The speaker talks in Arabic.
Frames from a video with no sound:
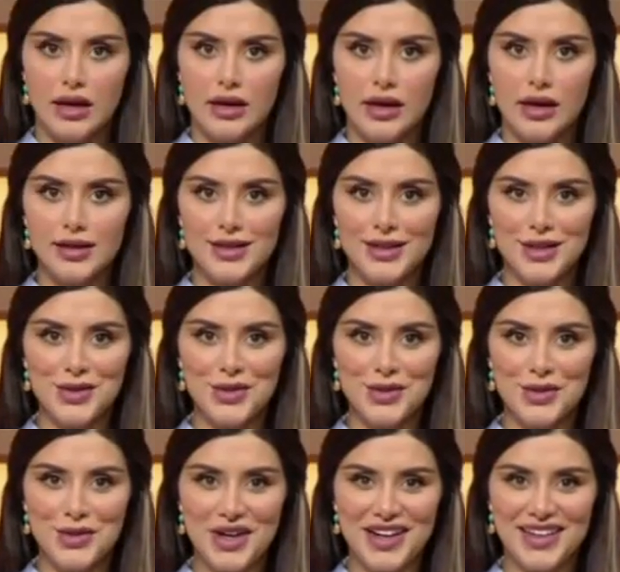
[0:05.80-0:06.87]
لا
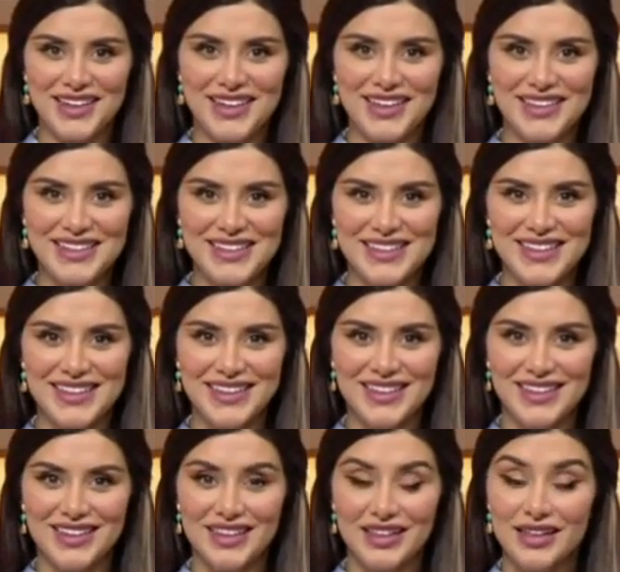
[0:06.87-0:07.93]
تخلو حياة
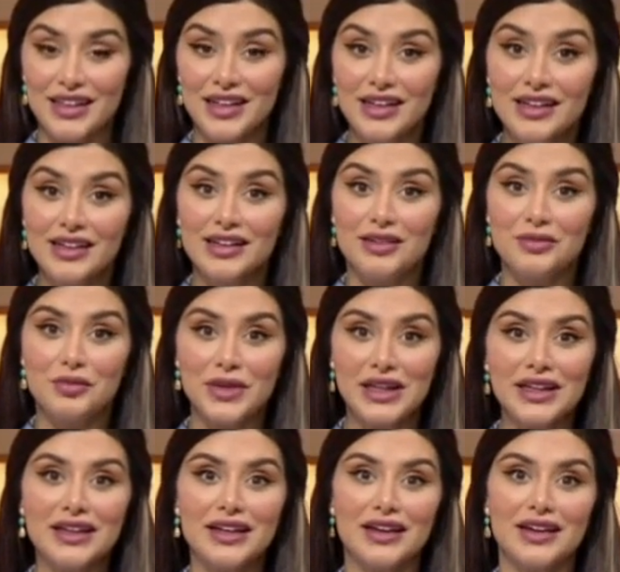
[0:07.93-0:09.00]
آه، كل
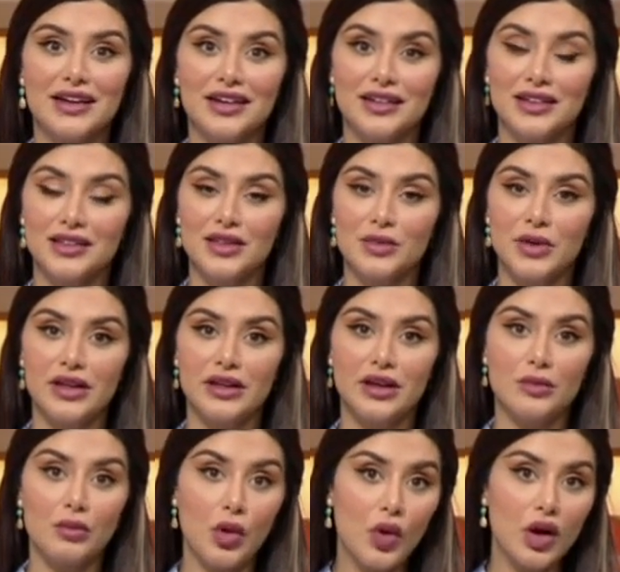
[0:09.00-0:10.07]
منا آه، طبعا
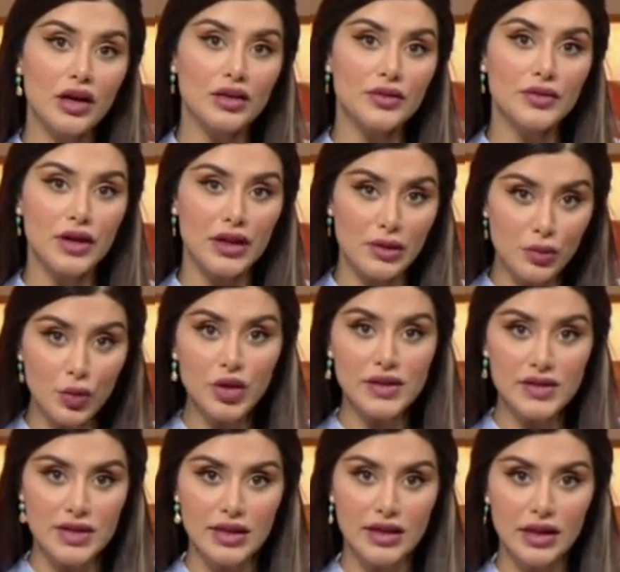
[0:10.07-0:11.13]
المواقف
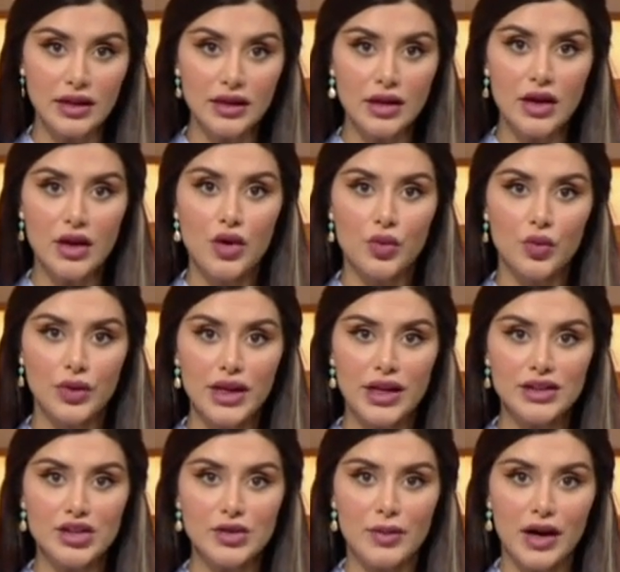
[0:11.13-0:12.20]
المحزنة
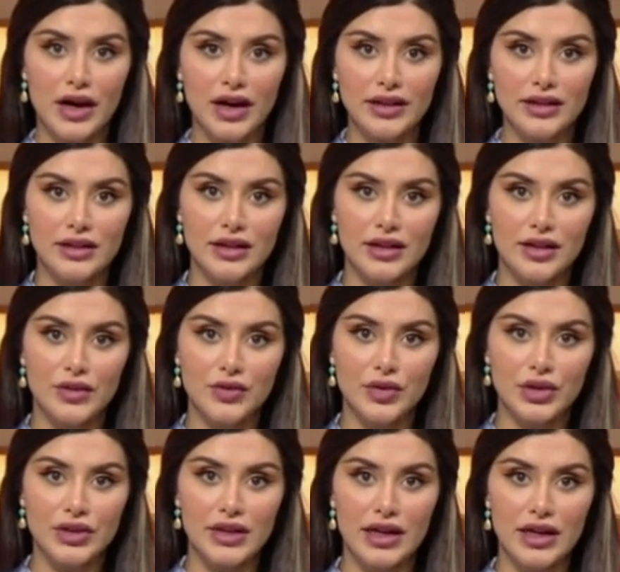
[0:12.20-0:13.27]
والناجبة عن
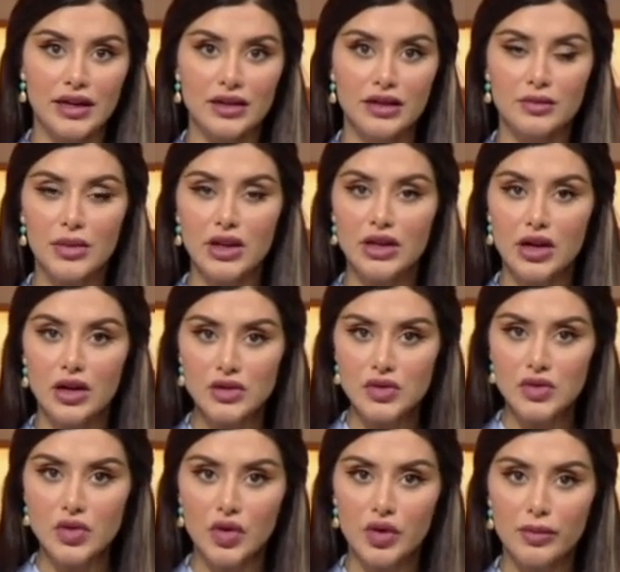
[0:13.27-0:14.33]
فقدان من
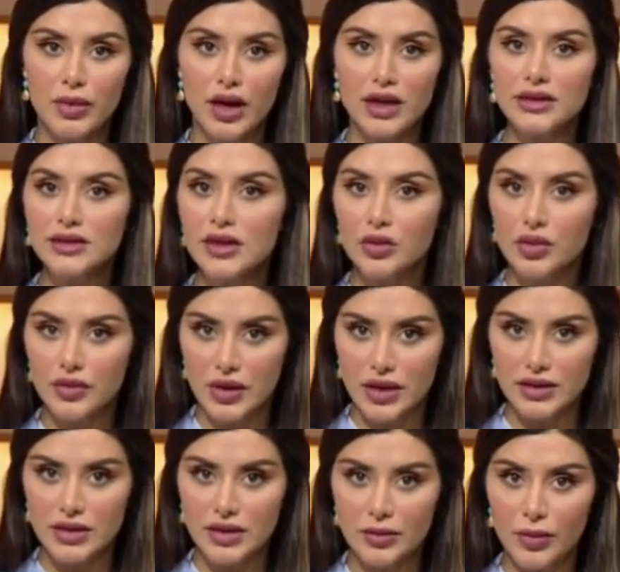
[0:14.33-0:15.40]
نعزهم عند
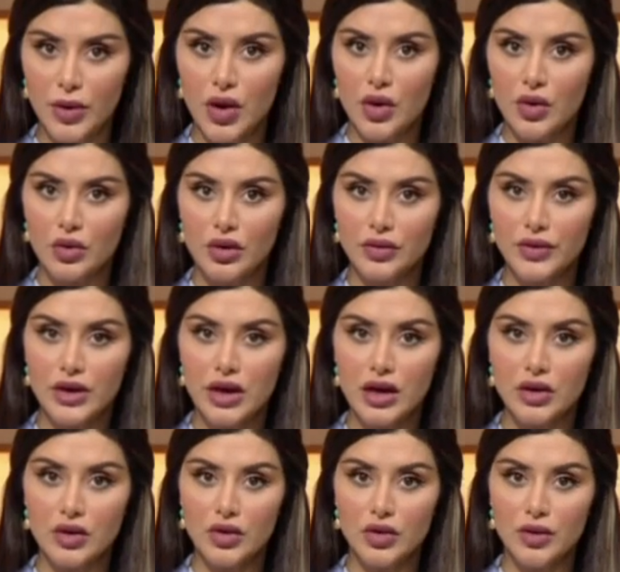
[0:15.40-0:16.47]
وفاتهم
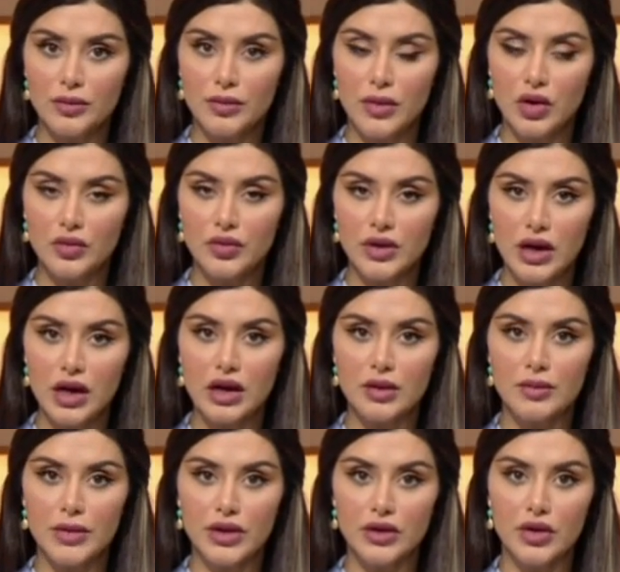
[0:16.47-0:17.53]
وفراقهم أو فراق
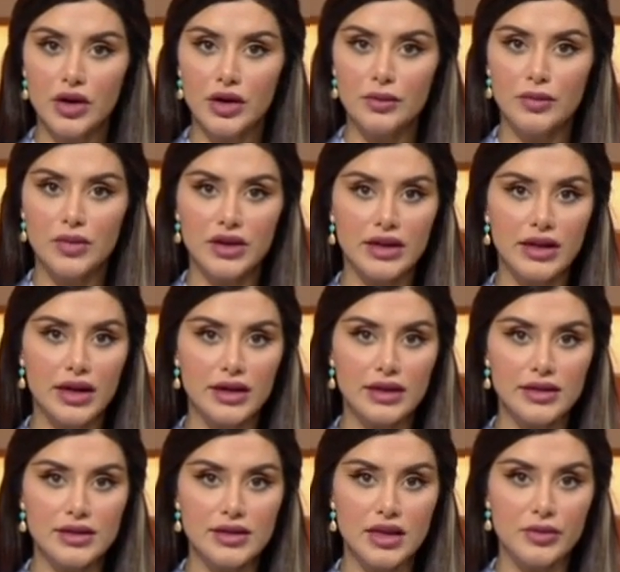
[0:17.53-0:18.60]
من نحب
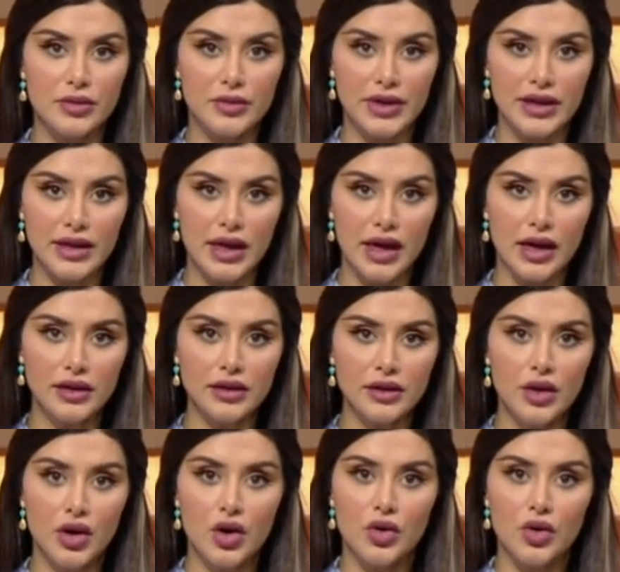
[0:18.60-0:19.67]
لأي سبب كان
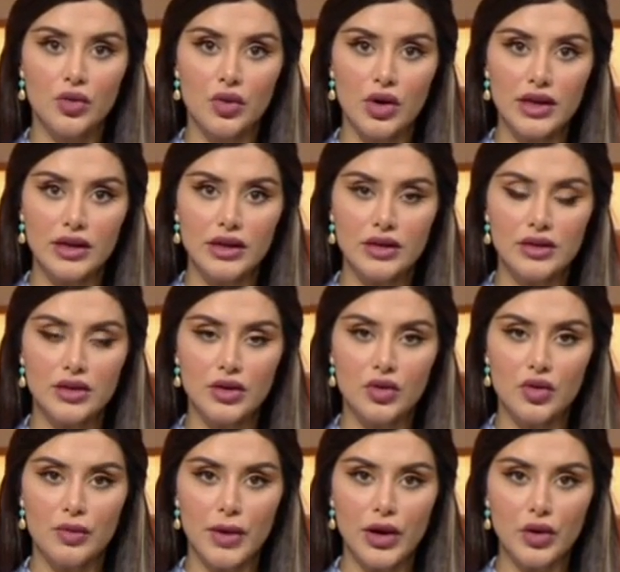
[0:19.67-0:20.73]
وأكيد
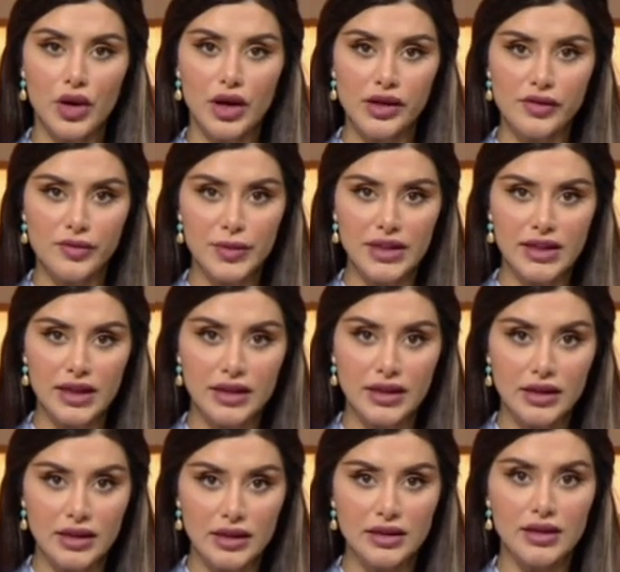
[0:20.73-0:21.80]
هو ما يخلف
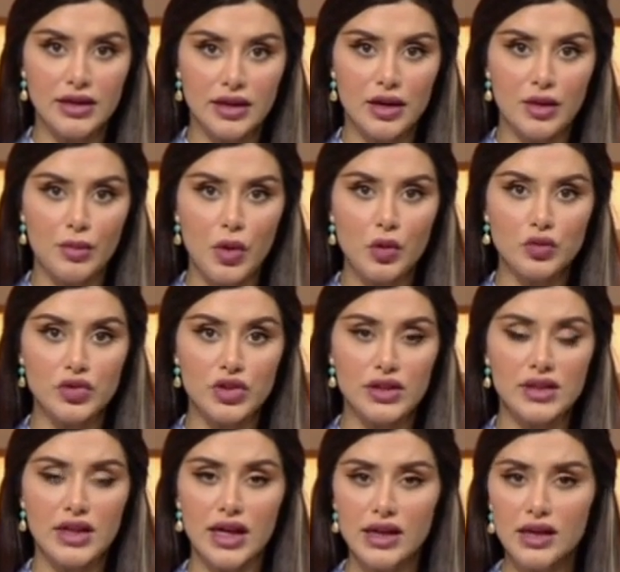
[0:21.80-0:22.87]
بالتأكيد آه، موجة
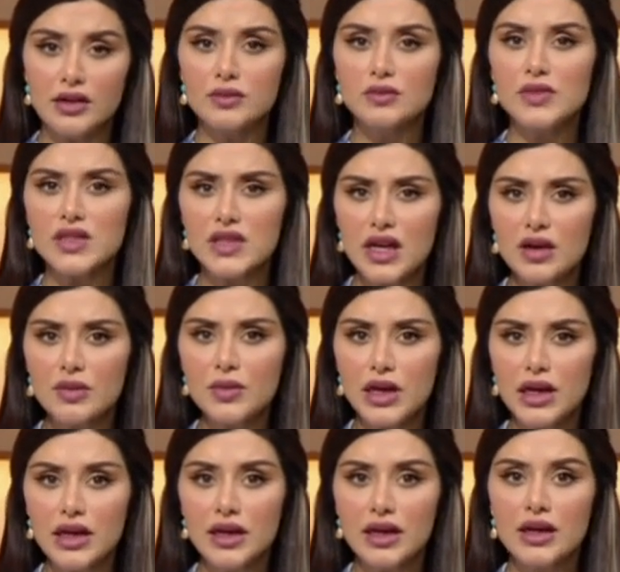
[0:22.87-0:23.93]
ألم صعبة